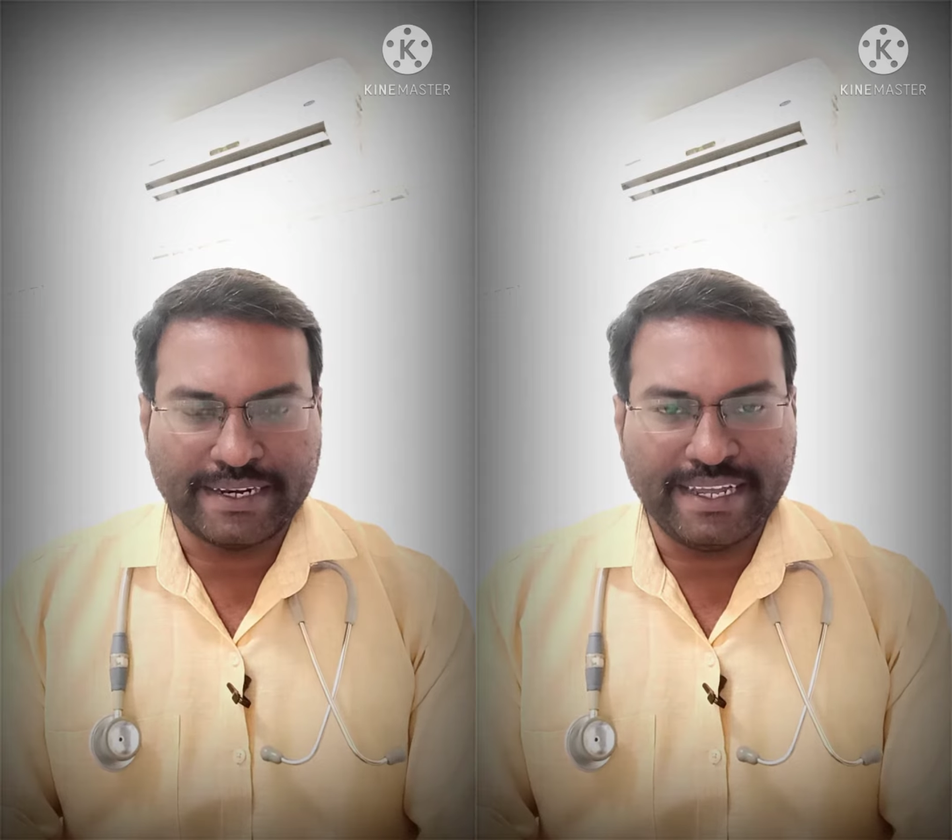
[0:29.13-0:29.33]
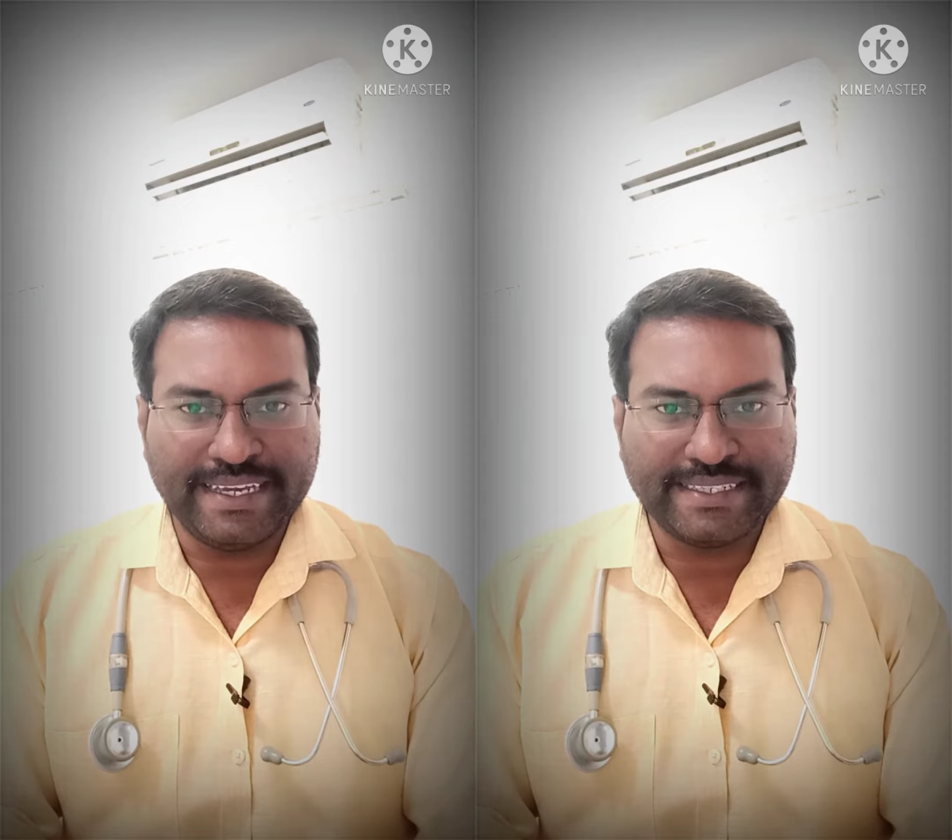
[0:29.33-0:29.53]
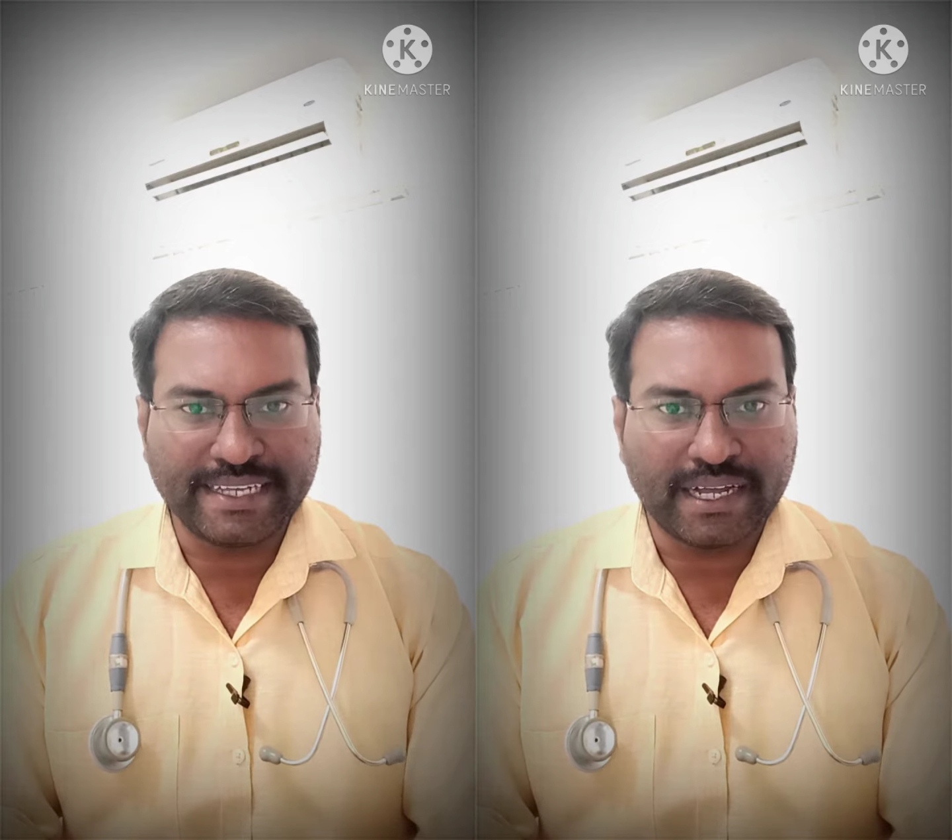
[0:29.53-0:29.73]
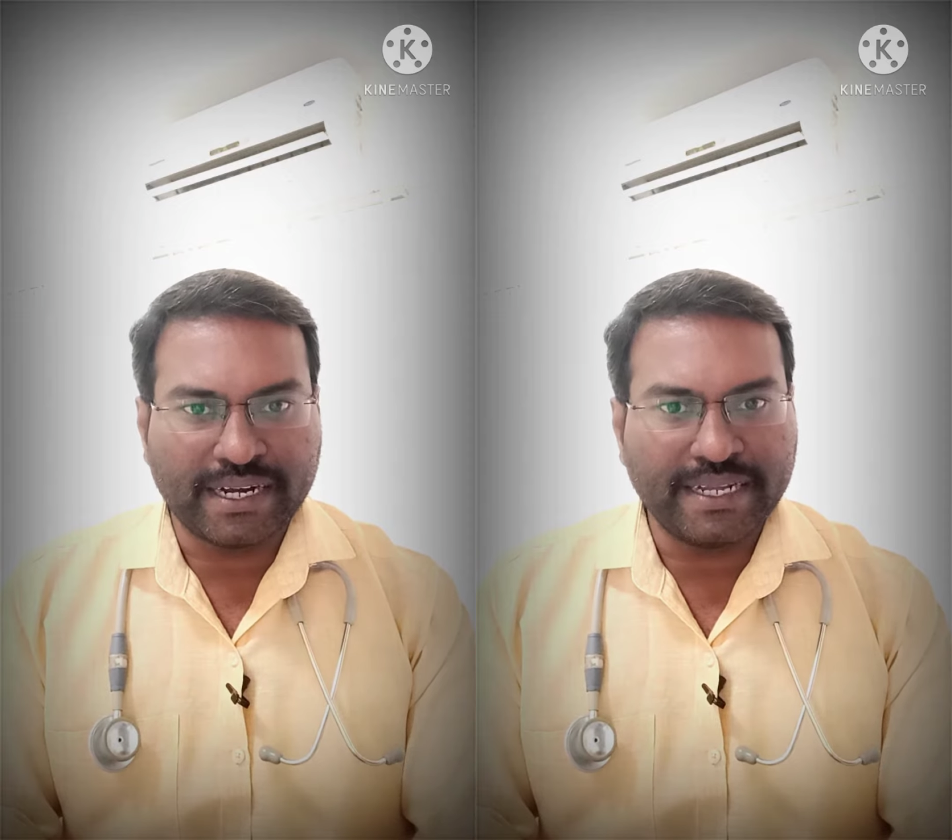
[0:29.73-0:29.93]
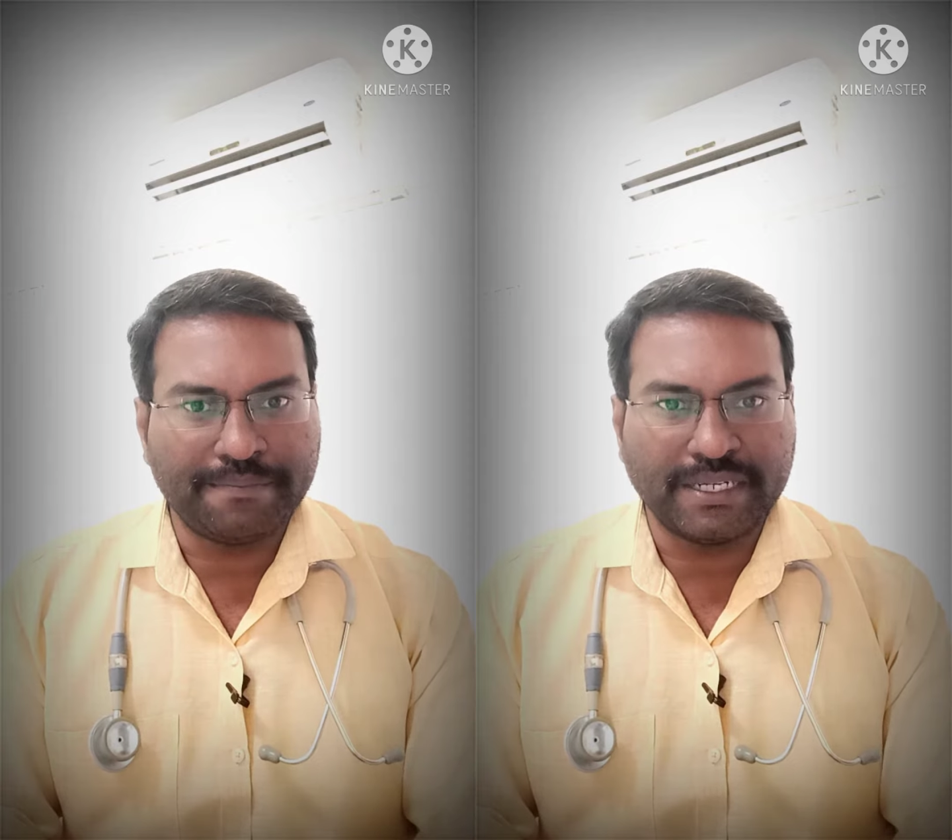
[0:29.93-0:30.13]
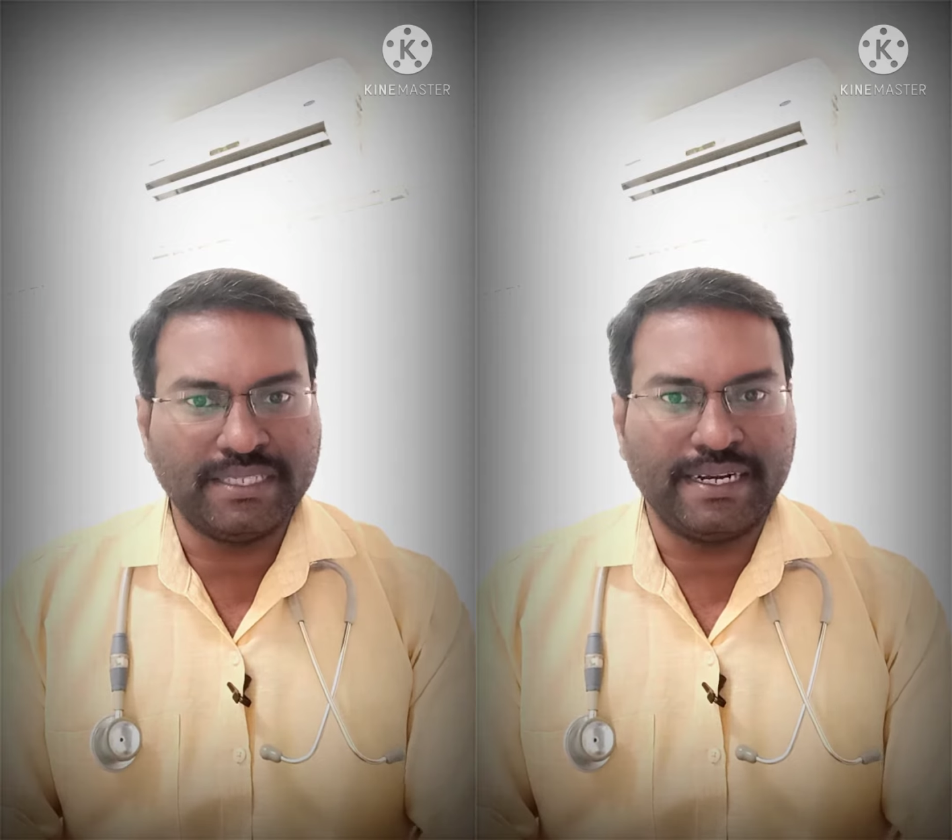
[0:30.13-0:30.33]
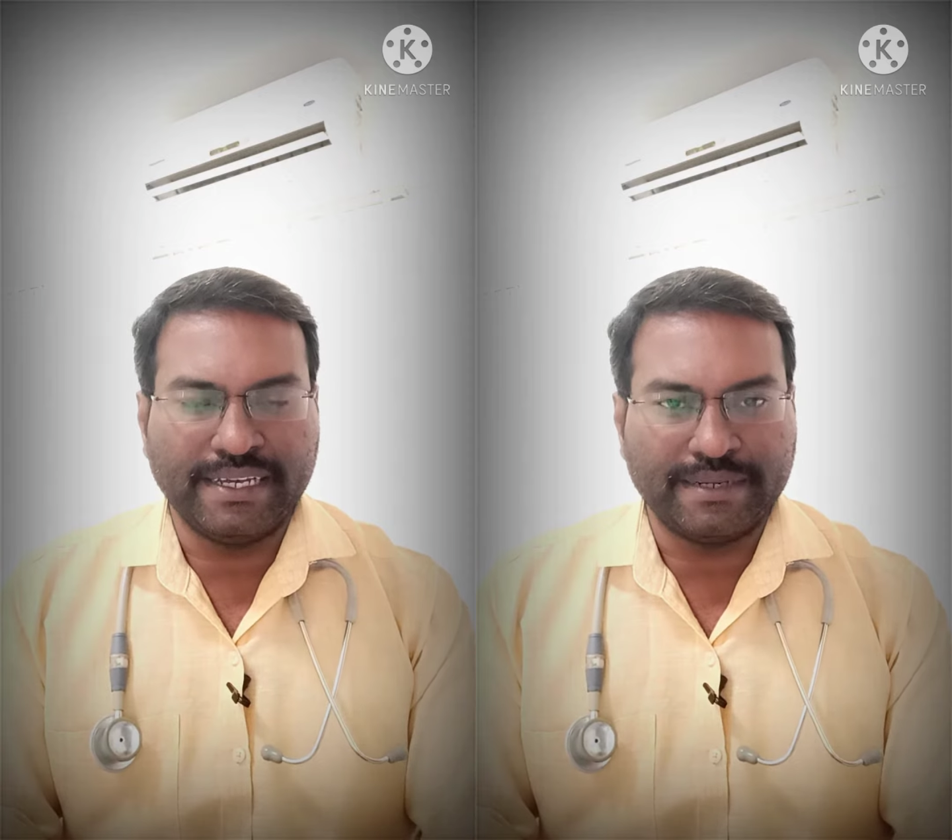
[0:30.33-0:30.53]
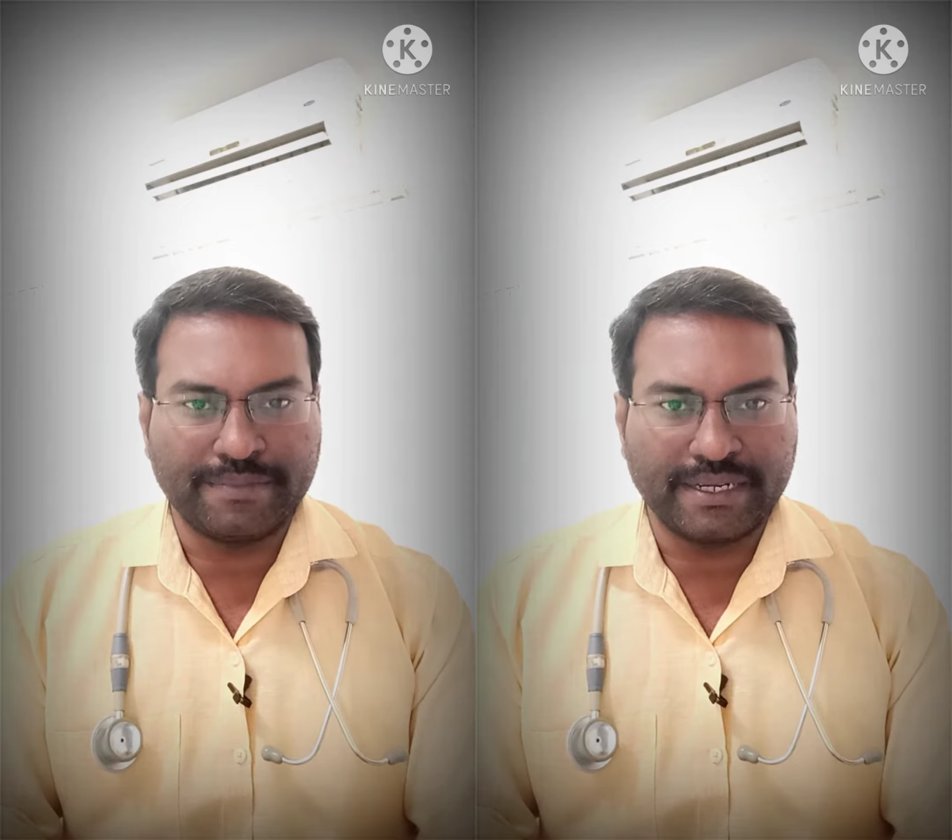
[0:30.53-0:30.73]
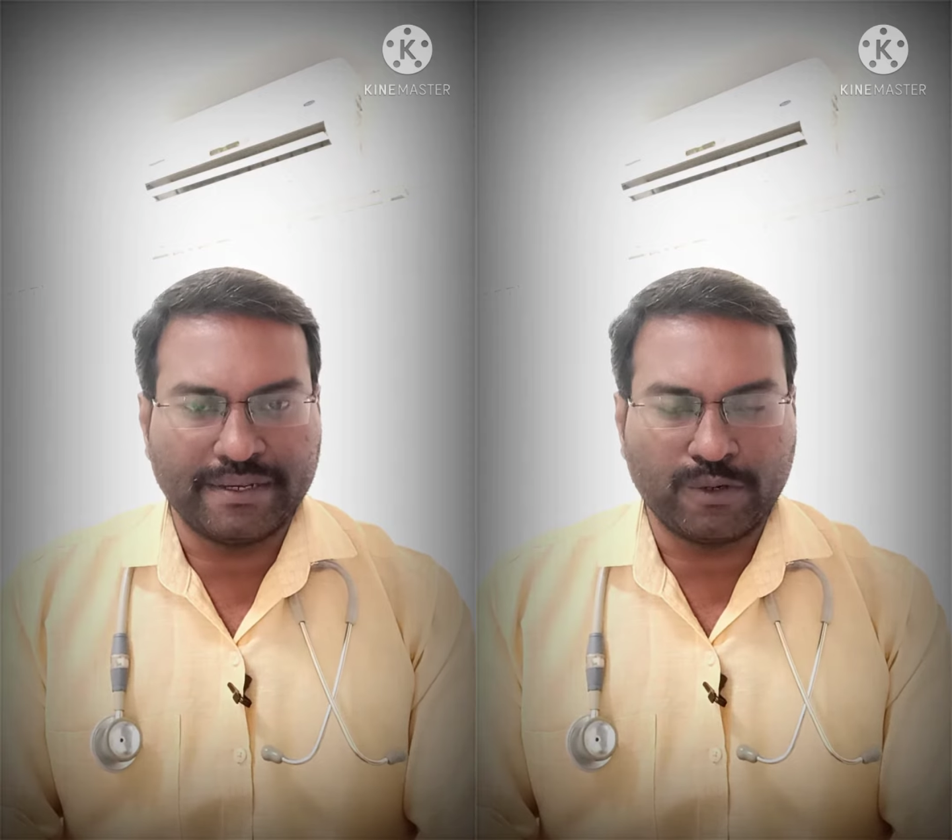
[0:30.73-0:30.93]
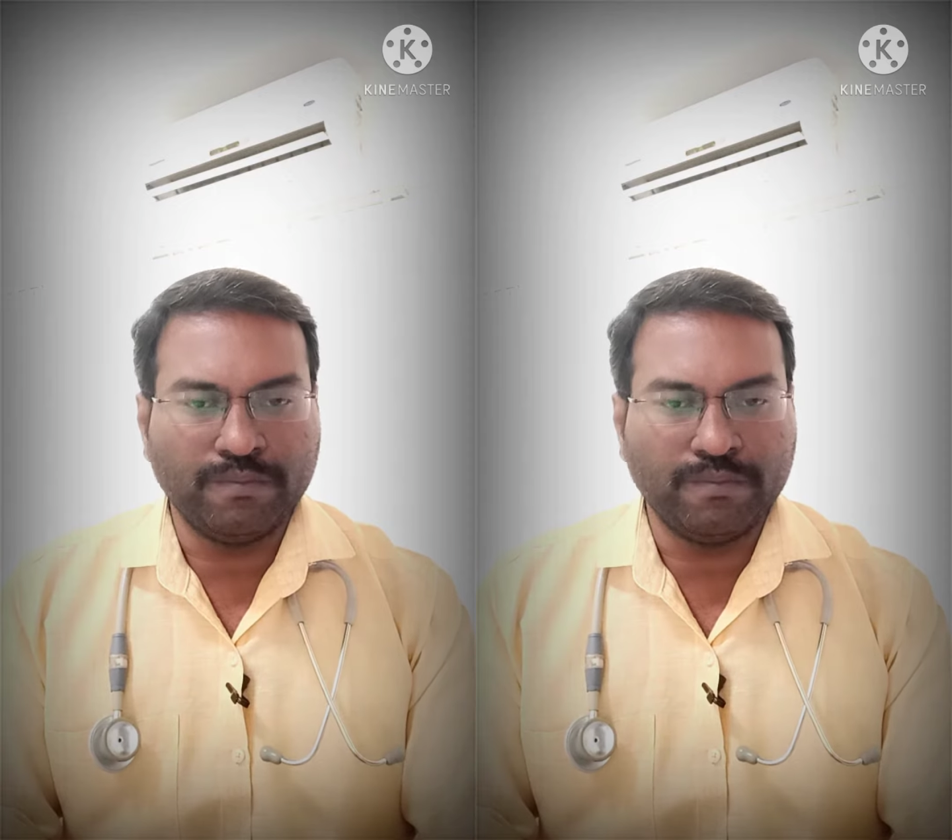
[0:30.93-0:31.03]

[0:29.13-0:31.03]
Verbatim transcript: லேசான மஞ்சள் நிறமுங்க